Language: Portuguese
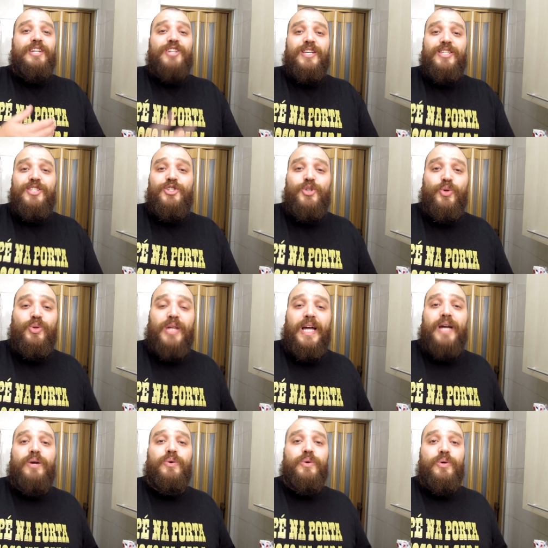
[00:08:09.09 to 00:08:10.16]
Já assistiu o
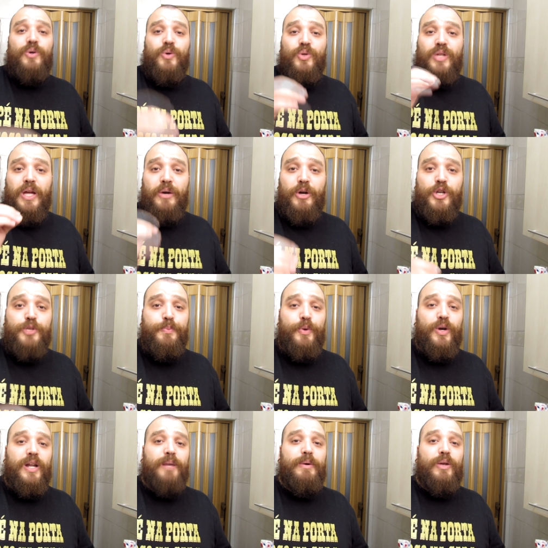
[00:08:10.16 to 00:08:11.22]
Tango? O Tango é nosso
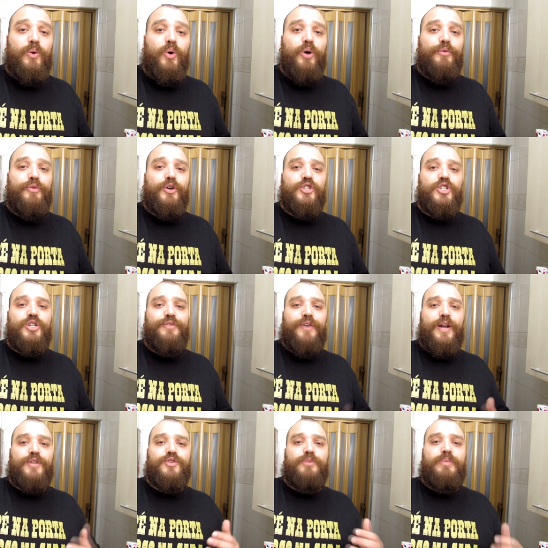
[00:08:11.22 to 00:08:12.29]
programa novo, a gente
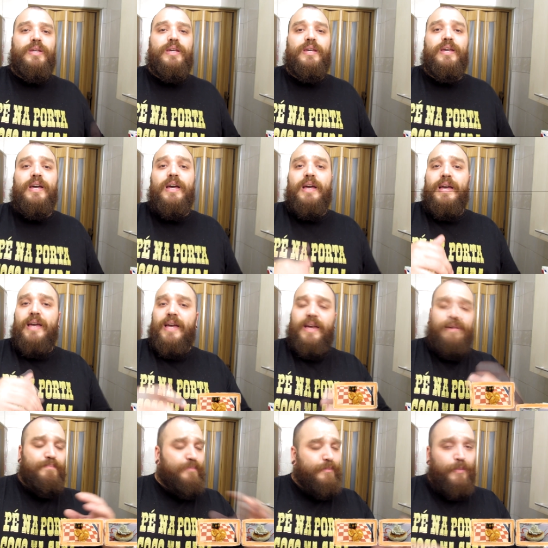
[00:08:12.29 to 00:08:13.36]
fala sobre
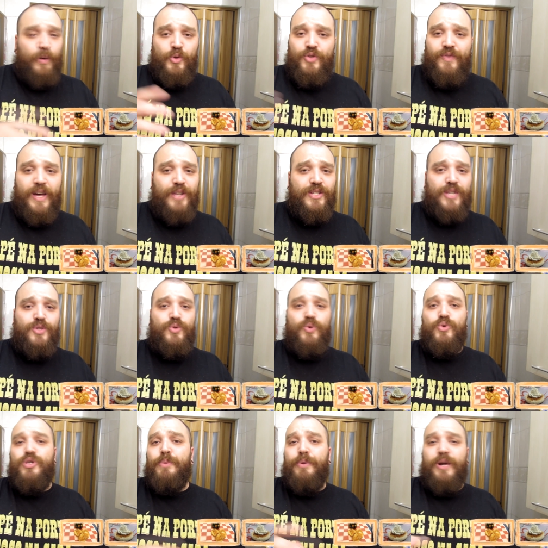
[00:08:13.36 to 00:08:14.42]
é, bom de vários
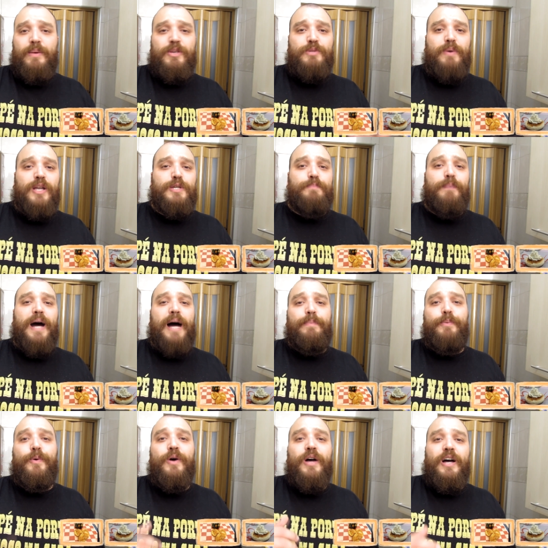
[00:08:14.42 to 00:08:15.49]
assuntos, é um programa de
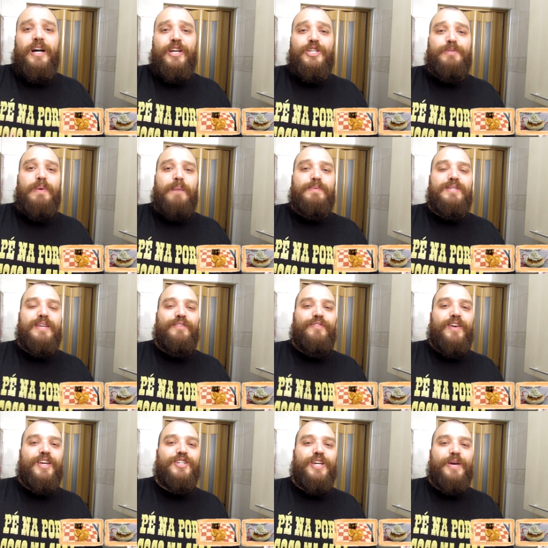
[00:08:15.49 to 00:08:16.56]
bate-papo, a gente bebe
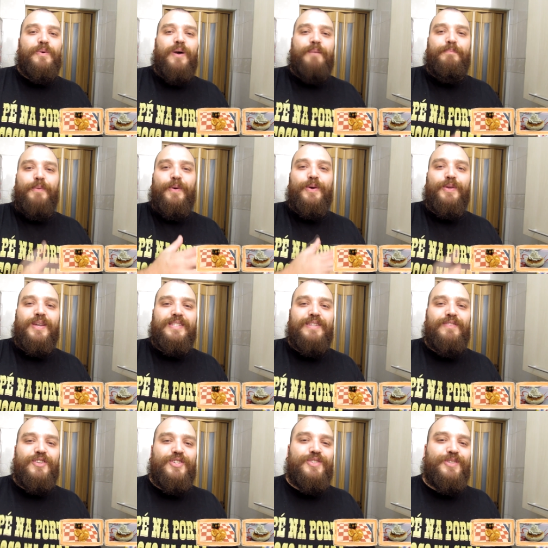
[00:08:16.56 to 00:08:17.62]
cerveja aí com o apoio da
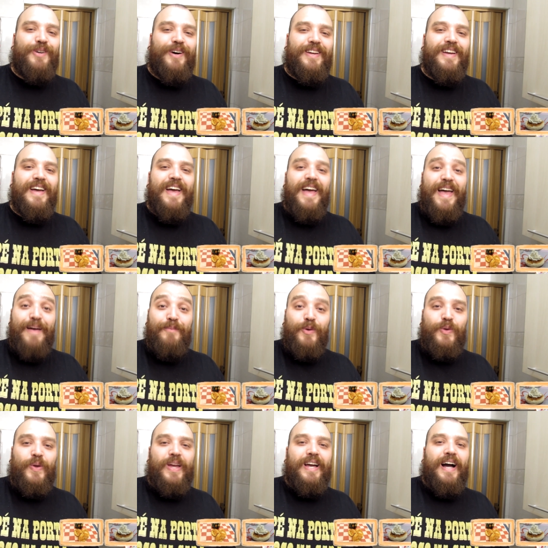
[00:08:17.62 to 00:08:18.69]
Cerveja Store, é
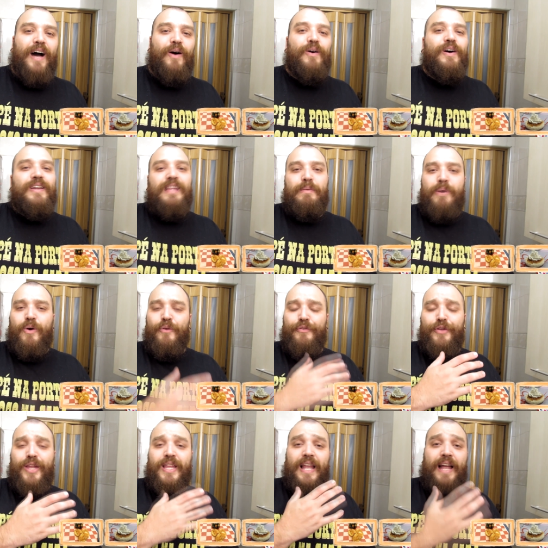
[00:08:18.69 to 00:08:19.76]
muito legal, dá uma
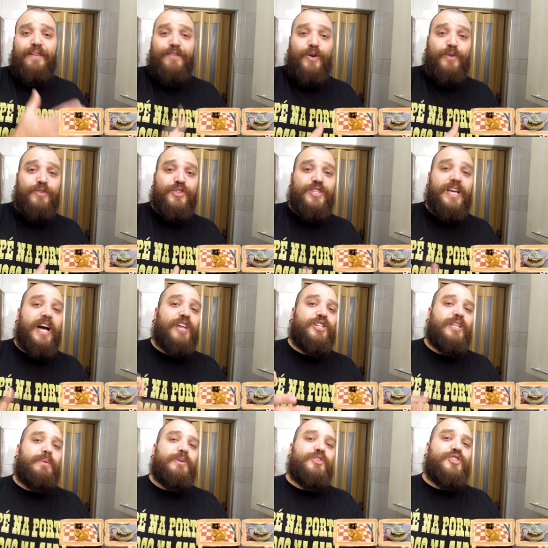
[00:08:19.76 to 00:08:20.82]
conferida lá, vê o que você acha,
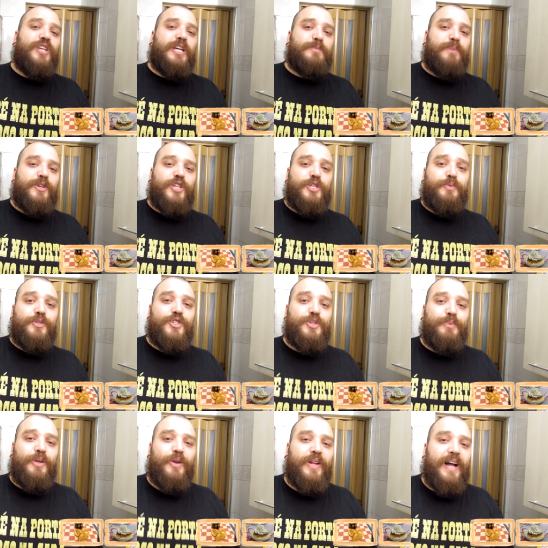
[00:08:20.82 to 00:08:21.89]
dá umas dicas pra gente, pra gente
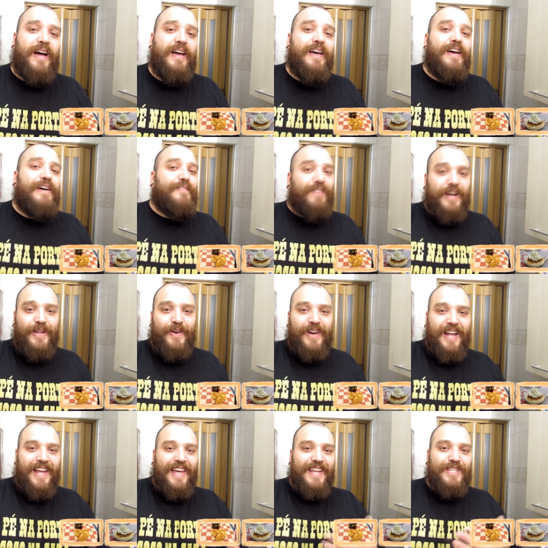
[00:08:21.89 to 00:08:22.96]
melhorar. Valeu
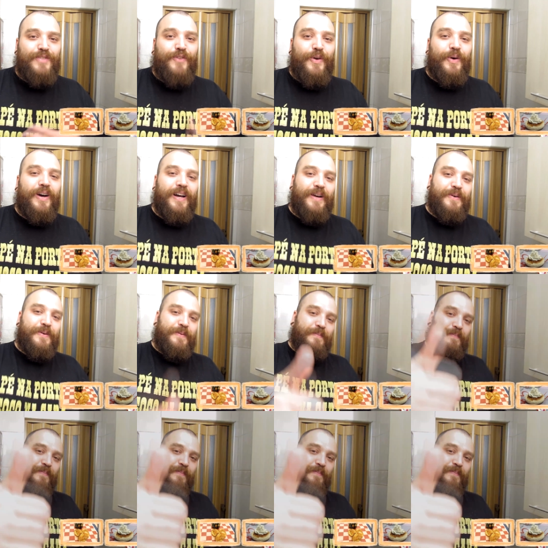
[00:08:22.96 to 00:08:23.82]
galera, esse foi o Rango.